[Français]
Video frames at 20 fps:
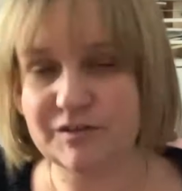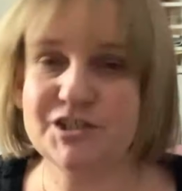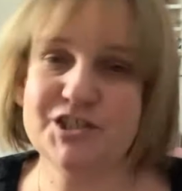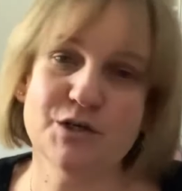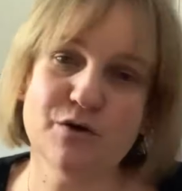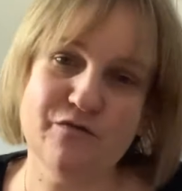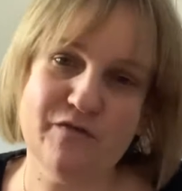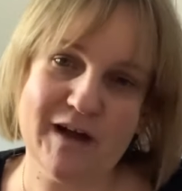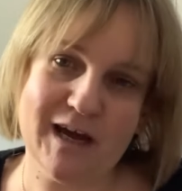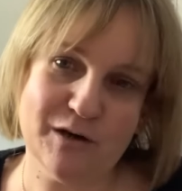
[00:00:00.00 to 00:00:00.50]

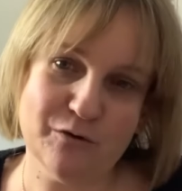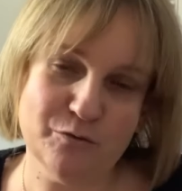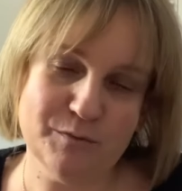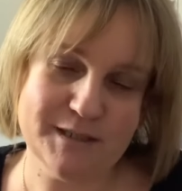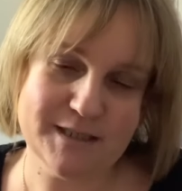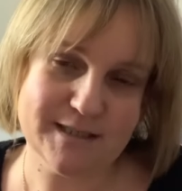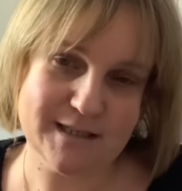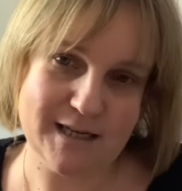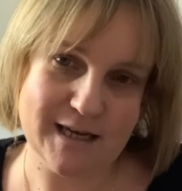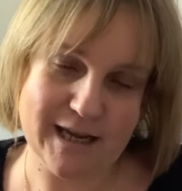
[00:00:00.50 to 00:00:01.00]
déjà offert l'eau
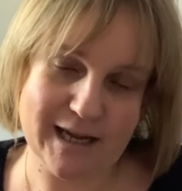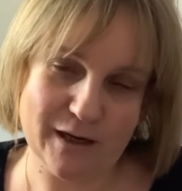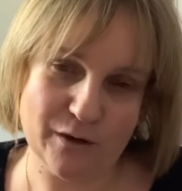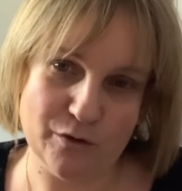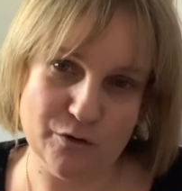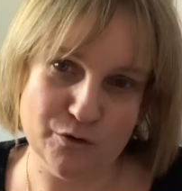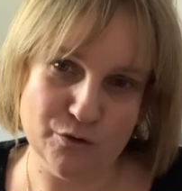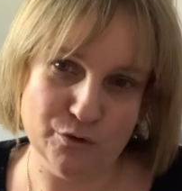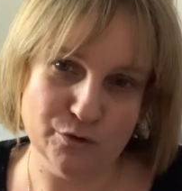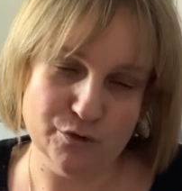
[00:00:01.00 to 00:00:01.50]
micellaire
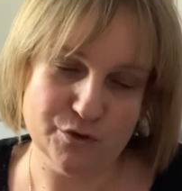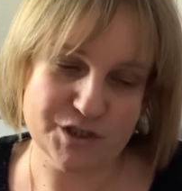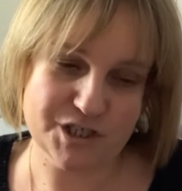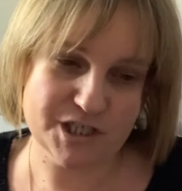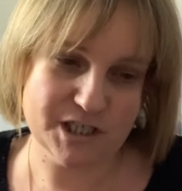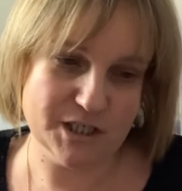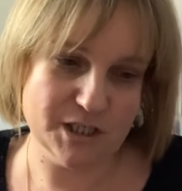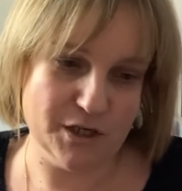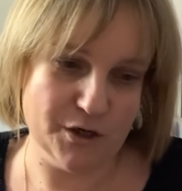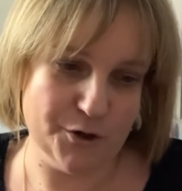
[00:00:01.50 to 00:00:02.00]
euh, de
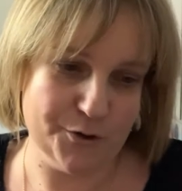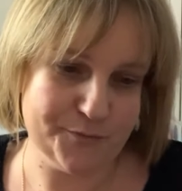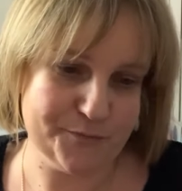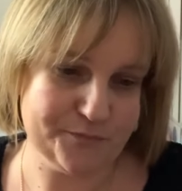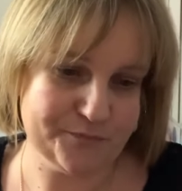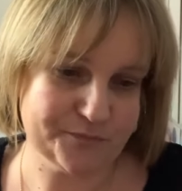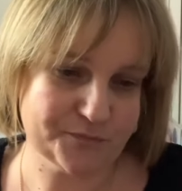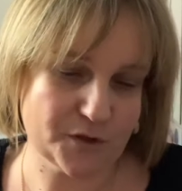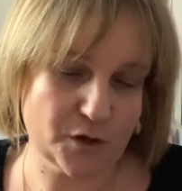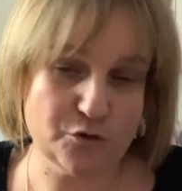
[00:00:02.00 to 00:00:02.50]
chez euh,
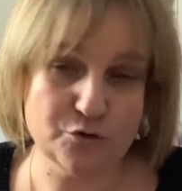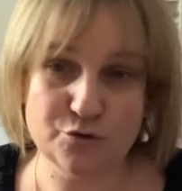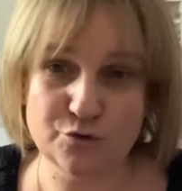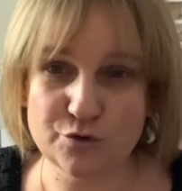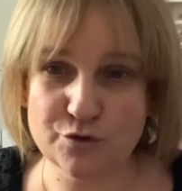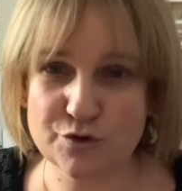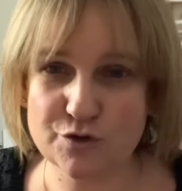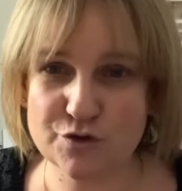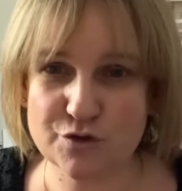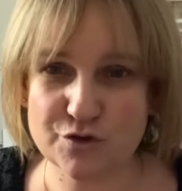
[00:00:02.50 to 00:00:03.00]
Nux.